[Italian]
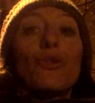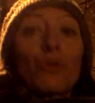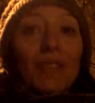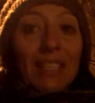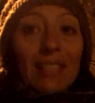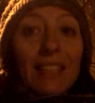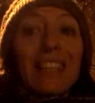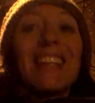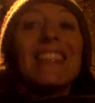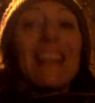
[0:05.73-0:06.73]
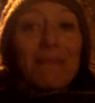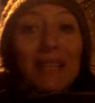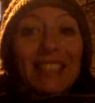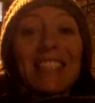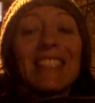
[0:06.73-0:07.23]
giovedì del
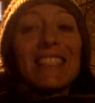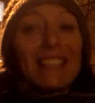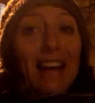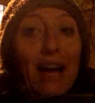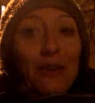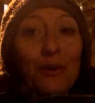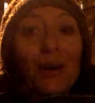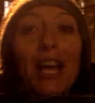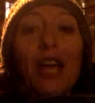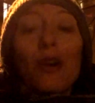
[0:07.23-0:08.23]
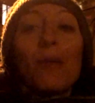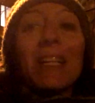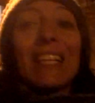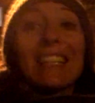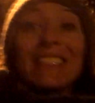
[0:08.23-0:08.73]
mese di gennaio e
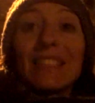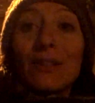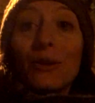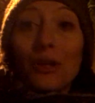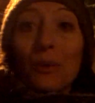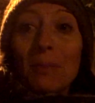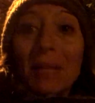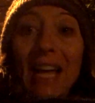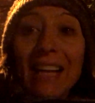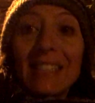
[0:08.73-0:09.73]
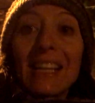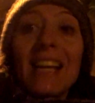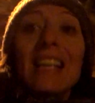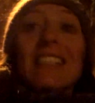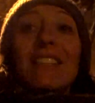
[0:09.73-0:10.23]
come da tradizione qui in Brianza
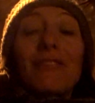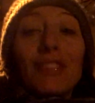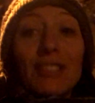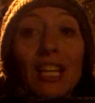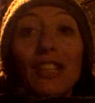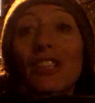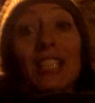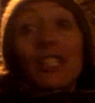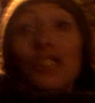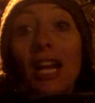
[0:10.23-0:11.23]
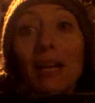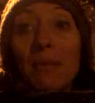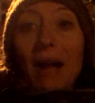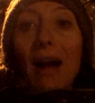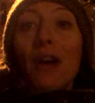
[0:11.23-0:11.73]
si festeggia, si
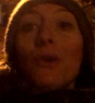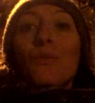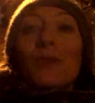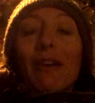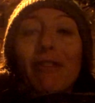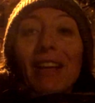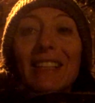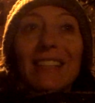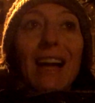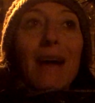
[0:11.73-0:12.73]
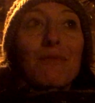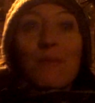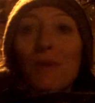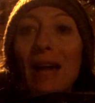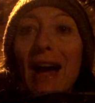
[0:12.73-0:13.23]
celebra una festa
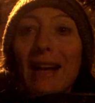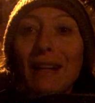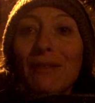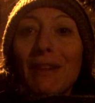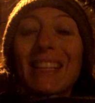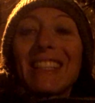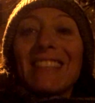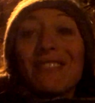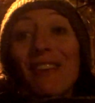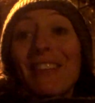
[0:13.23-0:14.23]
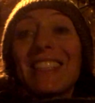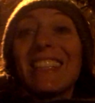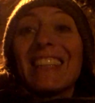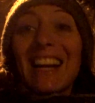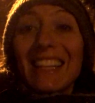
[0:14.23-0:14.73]
popolare, una, una festa
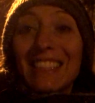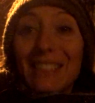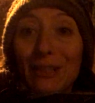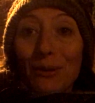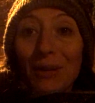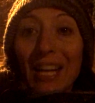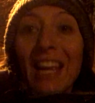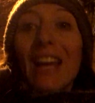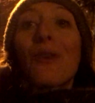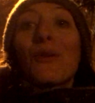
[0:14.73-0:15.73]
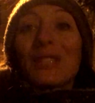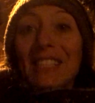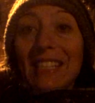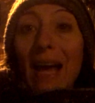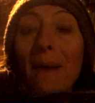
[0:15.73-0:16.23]
di tradizione,
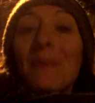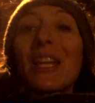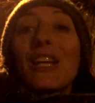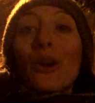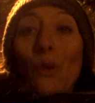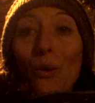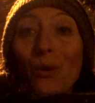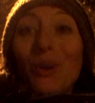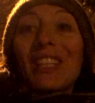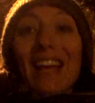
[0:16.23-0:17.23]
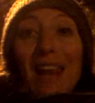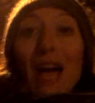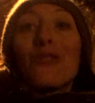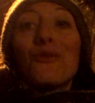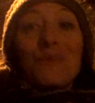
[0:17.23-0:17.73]
ossia il rogo della
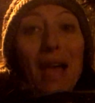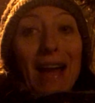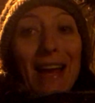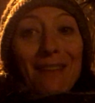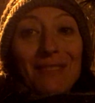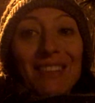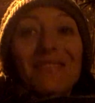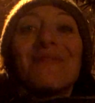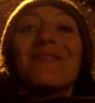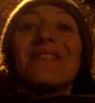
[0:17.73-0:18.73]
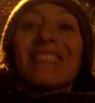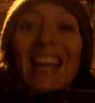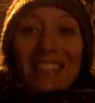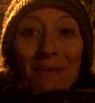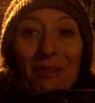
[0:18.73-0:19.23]
Giubbiana.
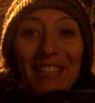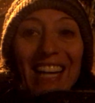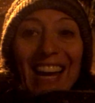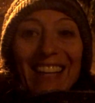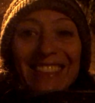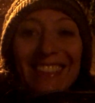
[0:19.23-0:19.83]
Andiamo a vederla.